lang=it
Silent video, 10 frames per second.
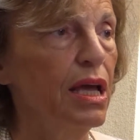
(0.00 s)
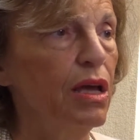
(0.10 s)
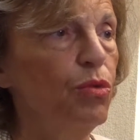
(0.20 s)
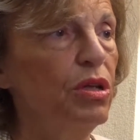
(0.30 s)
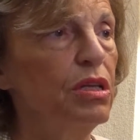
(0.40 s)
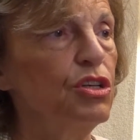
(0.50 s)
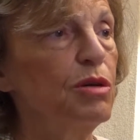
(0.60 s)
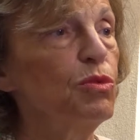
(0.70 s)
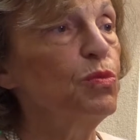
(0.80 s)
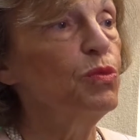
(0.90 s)
e quindi
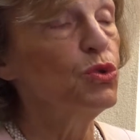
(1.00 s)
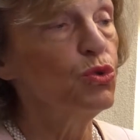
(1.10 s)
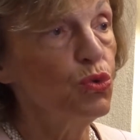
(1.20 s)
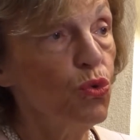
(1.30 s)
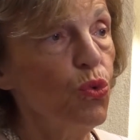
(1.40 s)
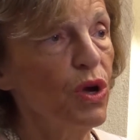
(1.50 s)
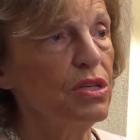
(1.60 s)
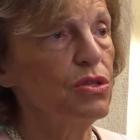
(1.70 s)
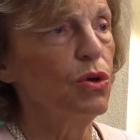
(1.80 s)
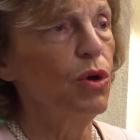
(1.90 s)
diciamo su
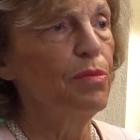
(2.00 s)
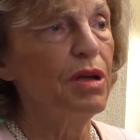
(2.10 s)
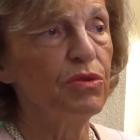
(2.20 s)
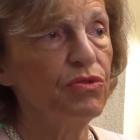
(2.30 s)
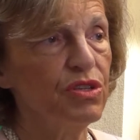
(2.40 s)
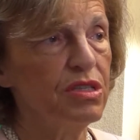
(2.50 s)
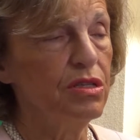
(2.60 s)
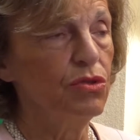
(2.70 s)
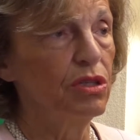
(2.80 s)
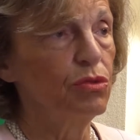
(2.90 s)
questo abbiamo
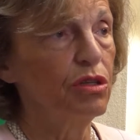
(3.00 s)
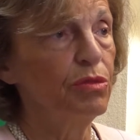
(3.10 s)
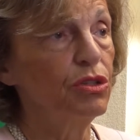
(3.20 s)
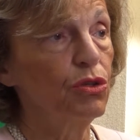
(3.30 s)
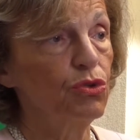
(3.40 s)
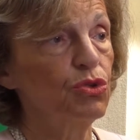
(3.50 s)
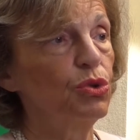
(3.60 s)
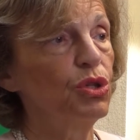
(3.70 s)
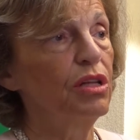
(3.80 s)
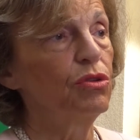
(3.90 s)
investito partito naturalmente non
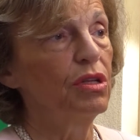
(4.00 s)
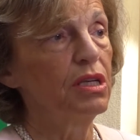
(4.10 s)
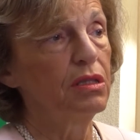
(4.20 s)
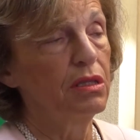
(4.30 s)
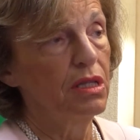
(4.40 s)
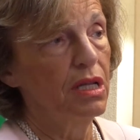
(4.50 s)
soltanto nel,